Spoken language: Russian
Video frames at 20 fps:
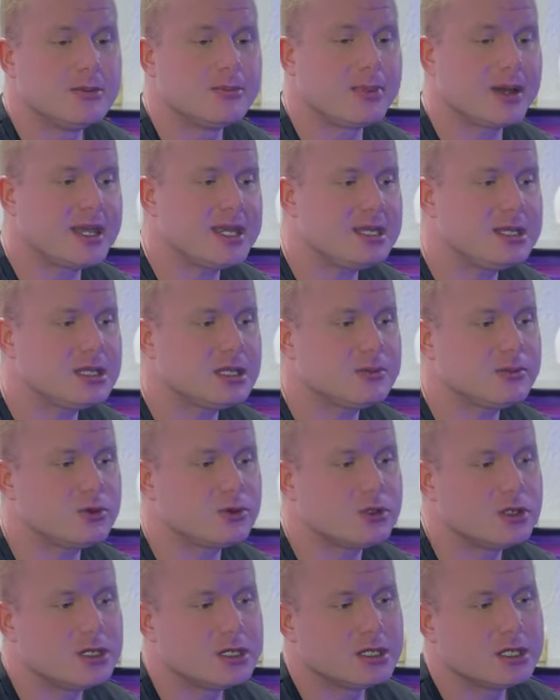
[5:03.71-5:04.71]

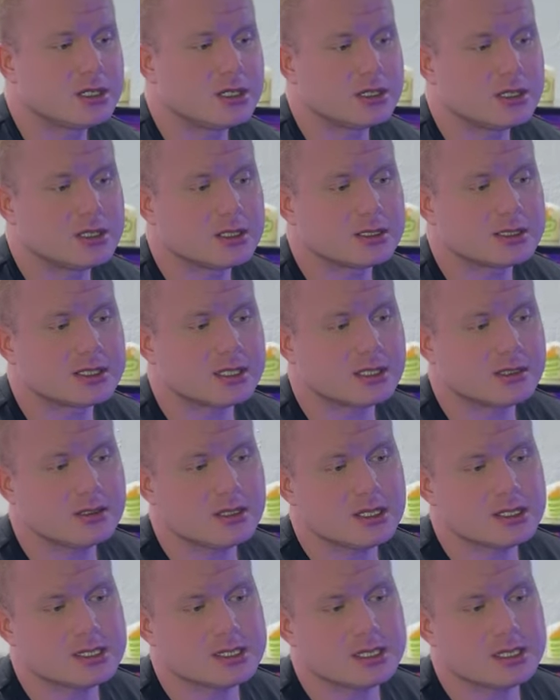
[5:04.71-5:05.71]
Поэтому, э,
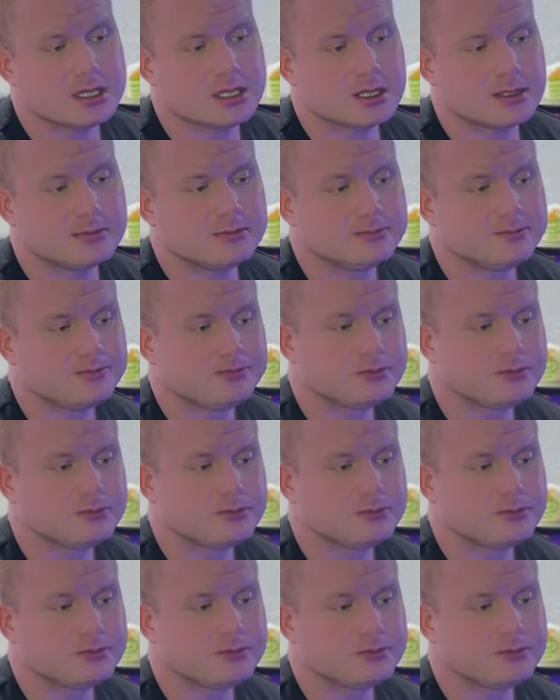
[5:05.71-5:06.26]
соответственно,